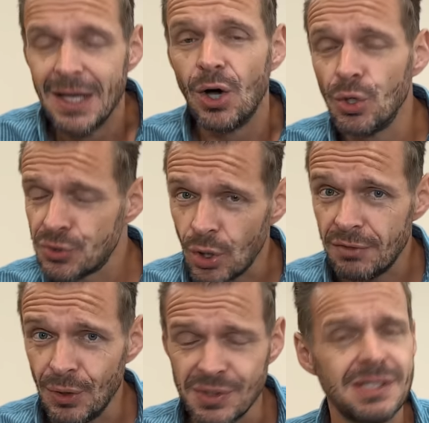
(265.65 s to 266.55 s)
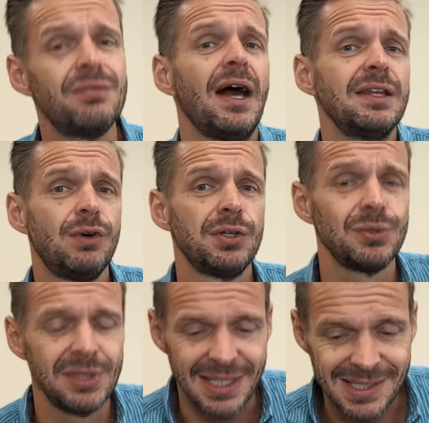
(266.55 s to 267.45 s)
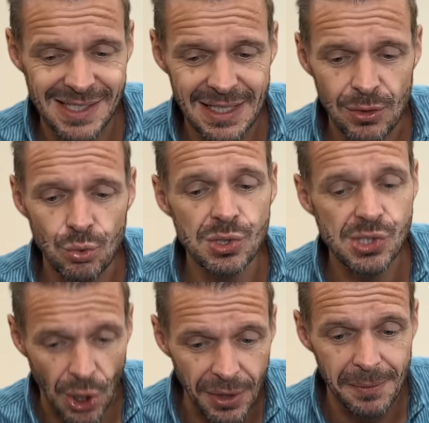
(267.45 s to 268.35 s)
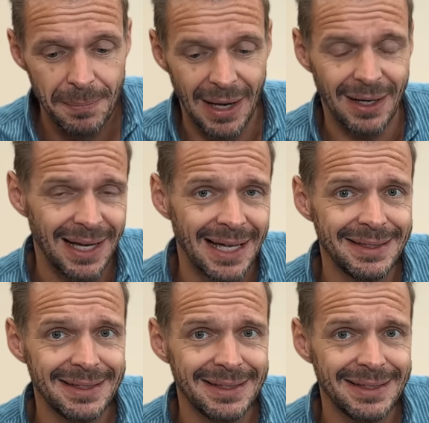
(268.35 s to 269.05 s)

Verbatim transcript: Und gucken wir uns die Verantwortung der CDU Sonneberg an,